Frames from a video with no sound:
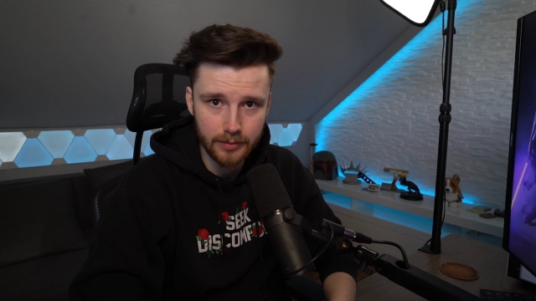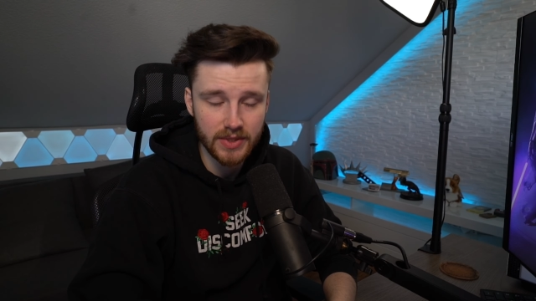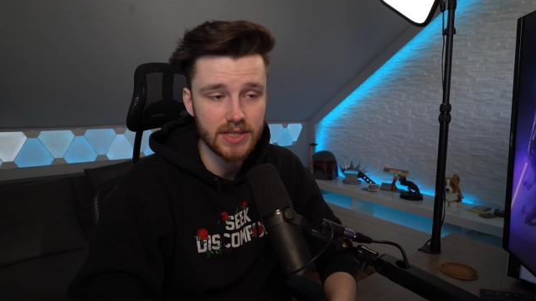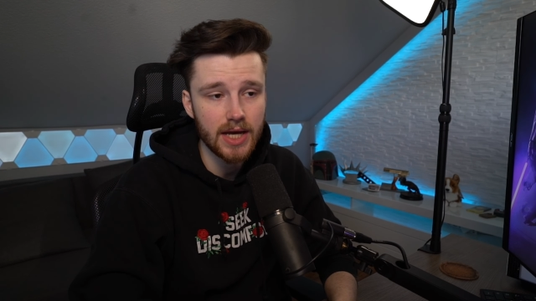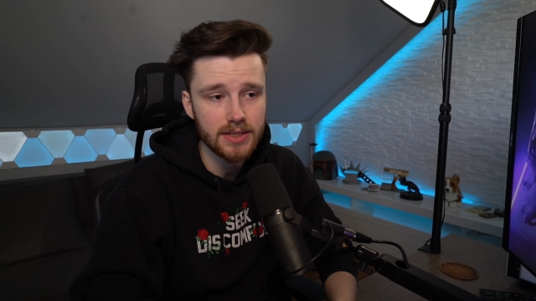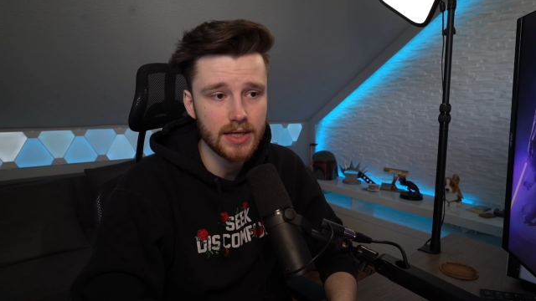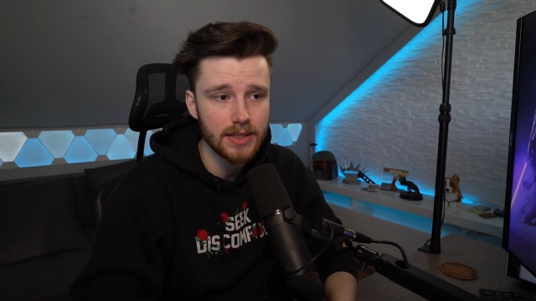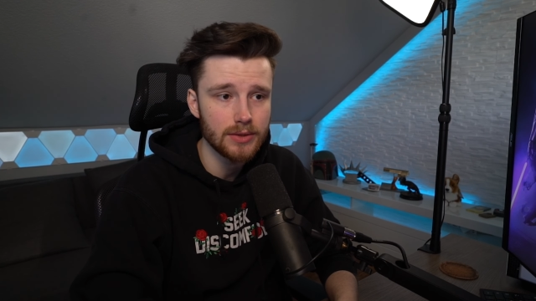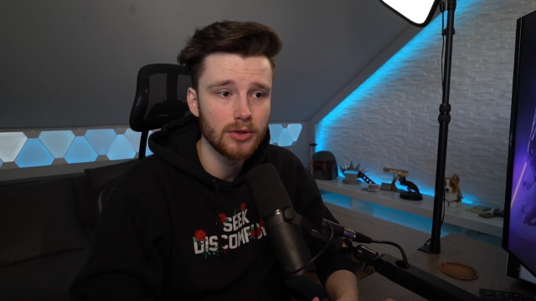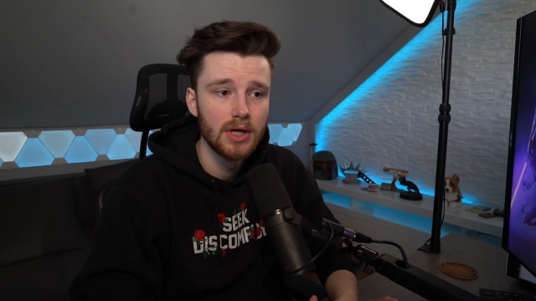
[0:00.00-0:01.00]
Das heißt
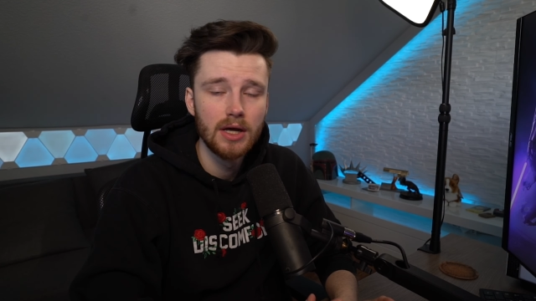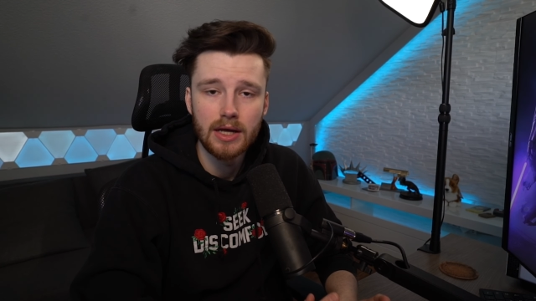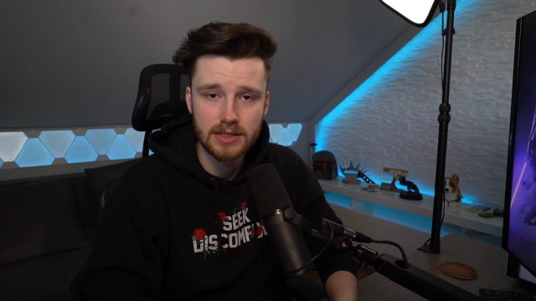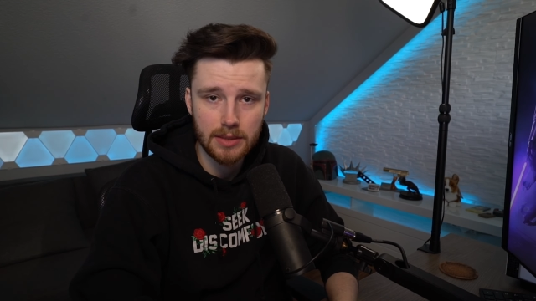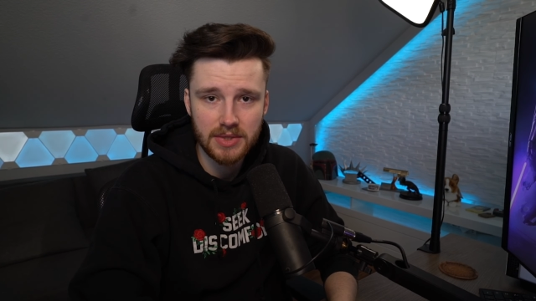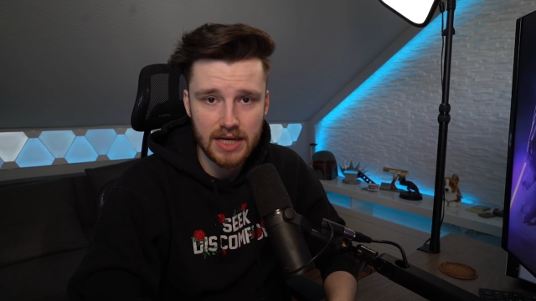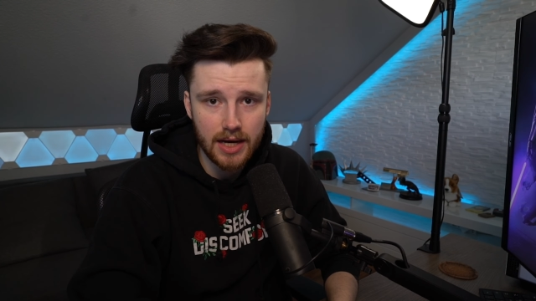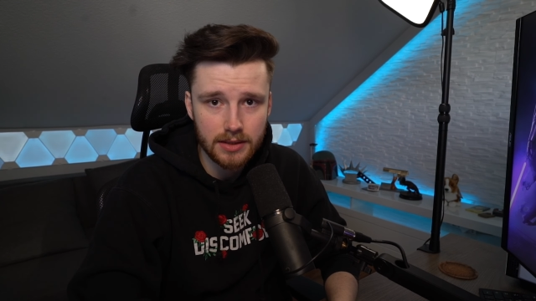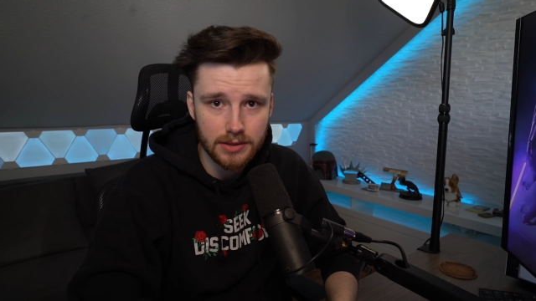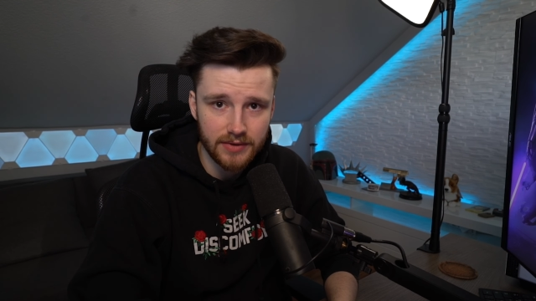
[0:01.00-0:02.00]
also, es gibt
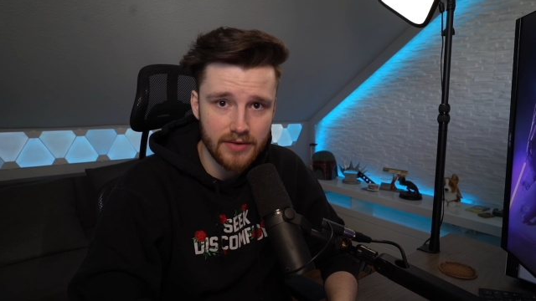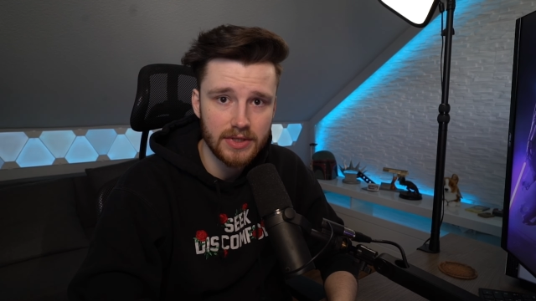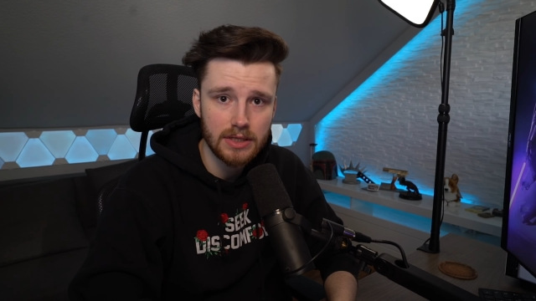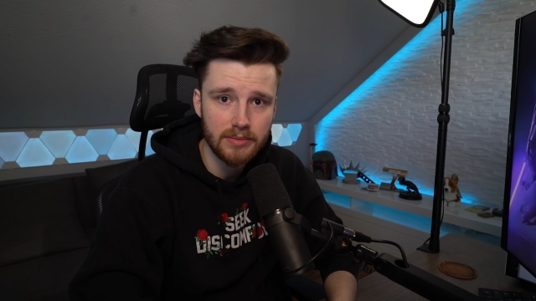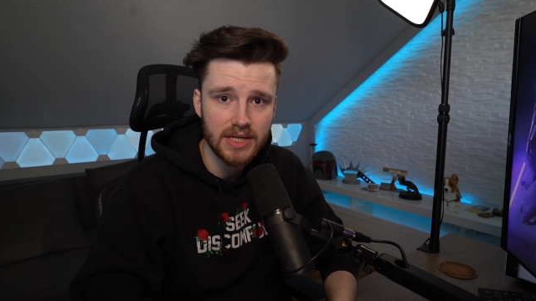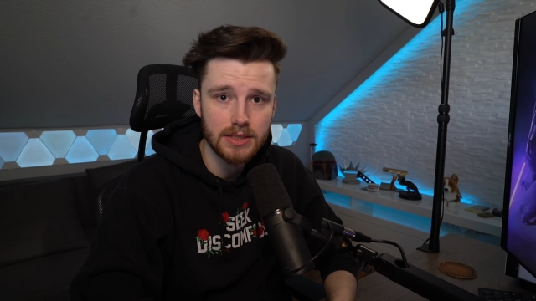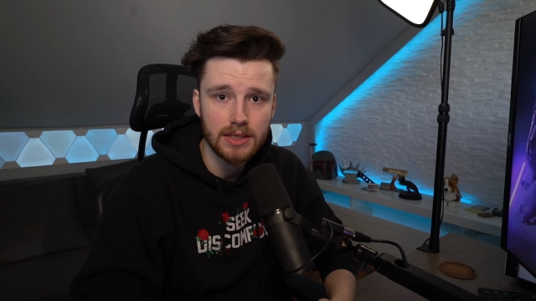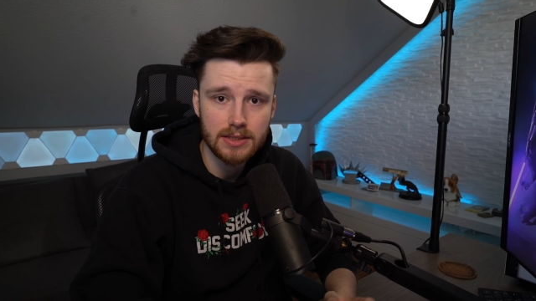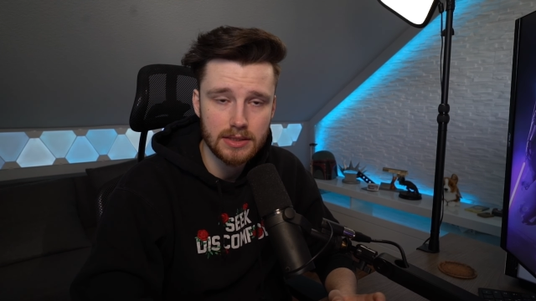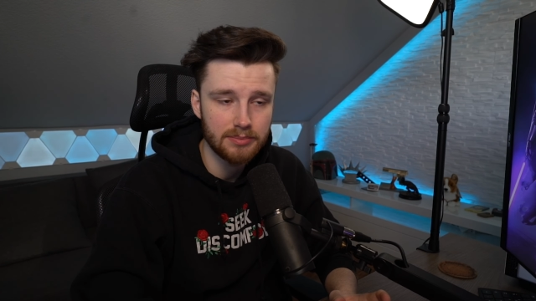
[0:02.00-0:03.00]
klare Survival-Elemente,
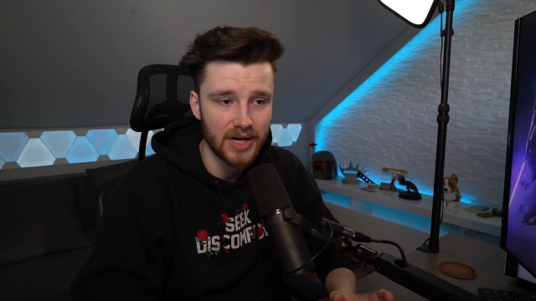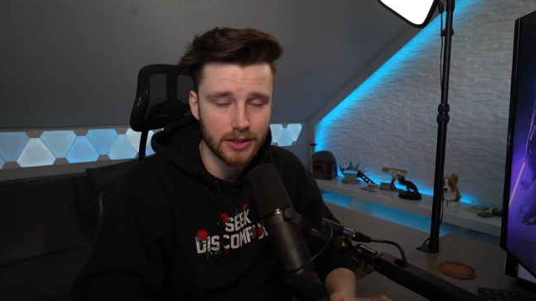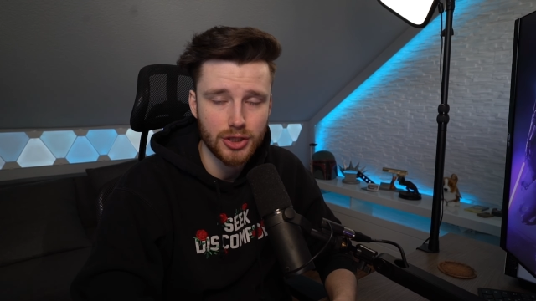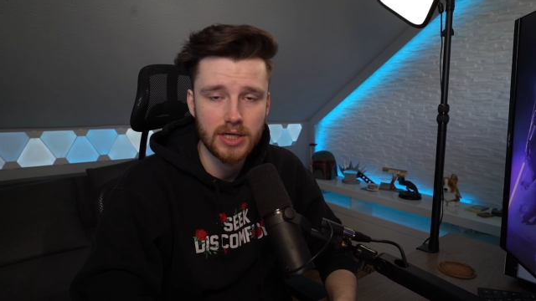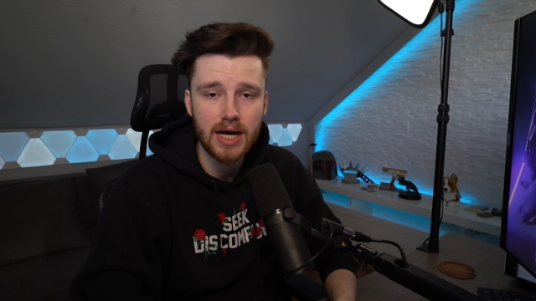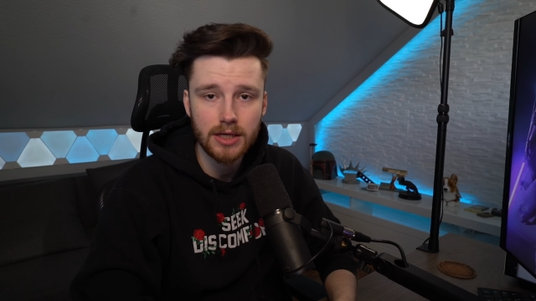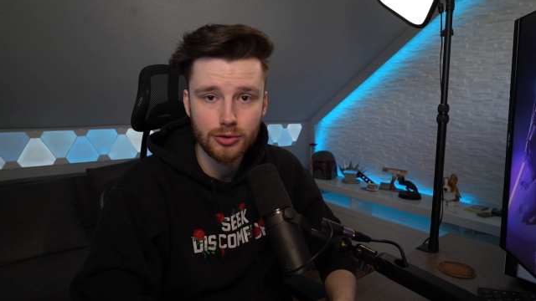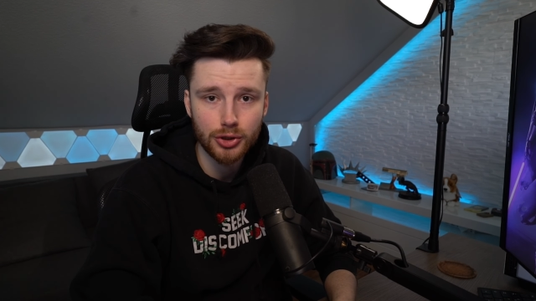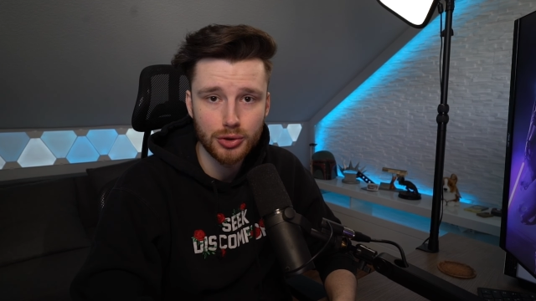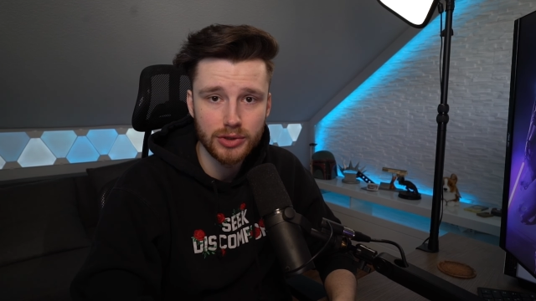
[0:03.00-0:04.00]
es ist praktisch ein Hardcore-Shooter,